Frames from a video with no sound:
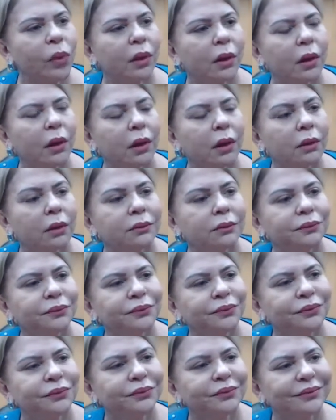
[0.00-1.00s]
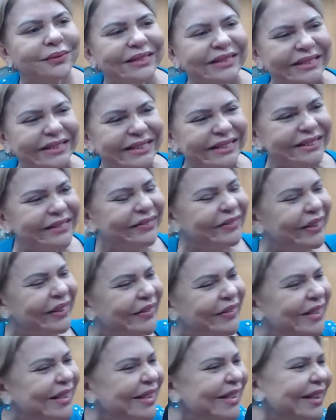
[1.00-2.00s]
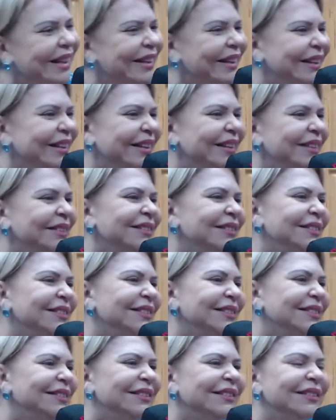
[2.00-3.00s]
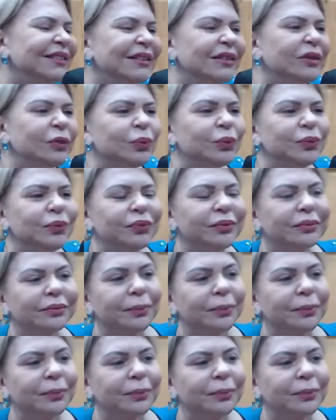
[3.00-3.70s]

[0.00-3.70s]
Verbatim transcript: Lilian. Bom dia, Lilian. Microfone da Lilian.